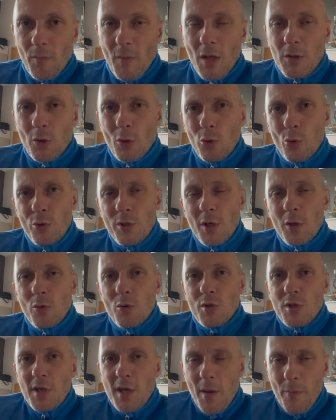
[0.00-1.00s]
to ludzie
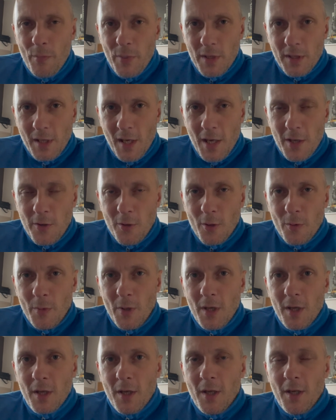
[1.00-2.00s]
już nie
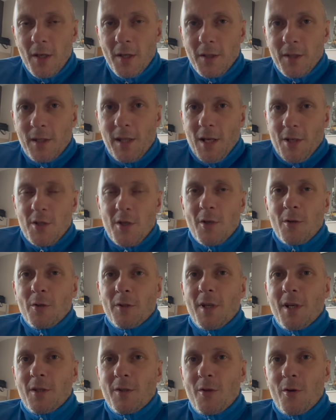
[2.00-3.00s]
pytają,
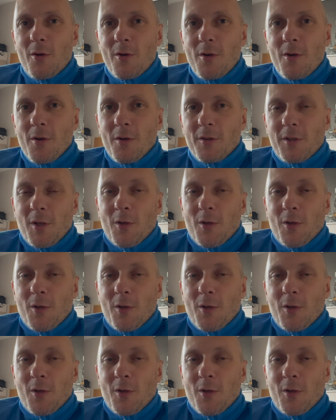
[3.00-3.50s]
dlaczego tak drogo,